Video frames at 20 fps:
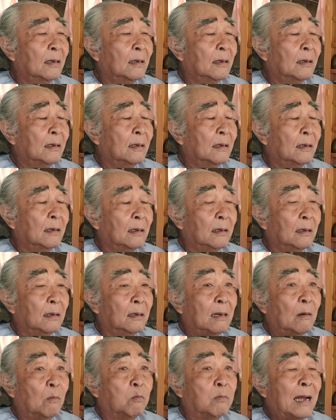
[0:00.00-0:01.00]

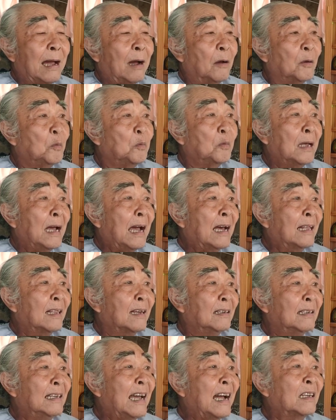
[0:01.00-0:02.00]
à, đồng đạo chúng
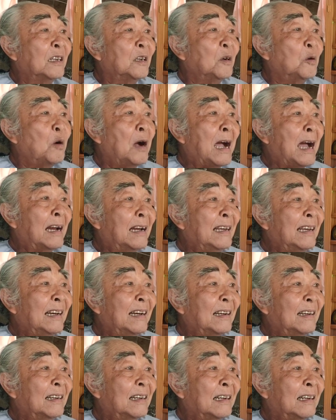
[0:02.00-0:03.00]
ta thời gian vừa qua
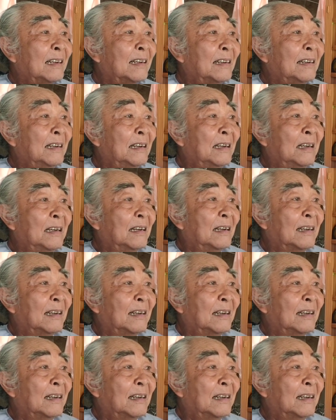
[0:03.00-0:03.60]
đấy ha là